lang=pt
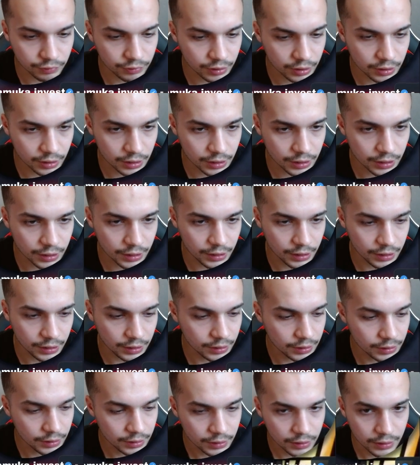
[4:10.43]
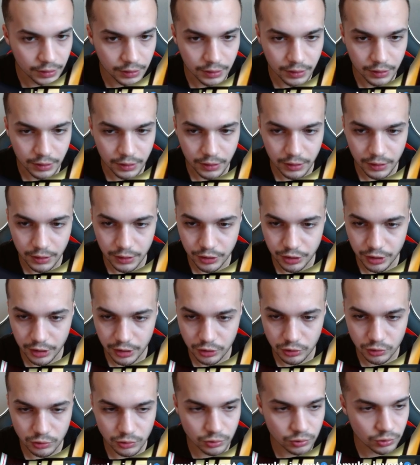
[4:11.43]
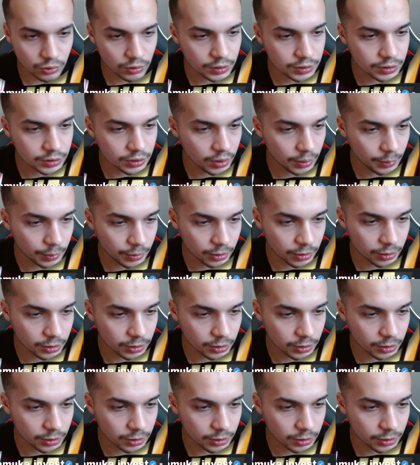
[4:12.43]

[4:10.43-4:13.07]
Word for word: já vem aqui e já solicita a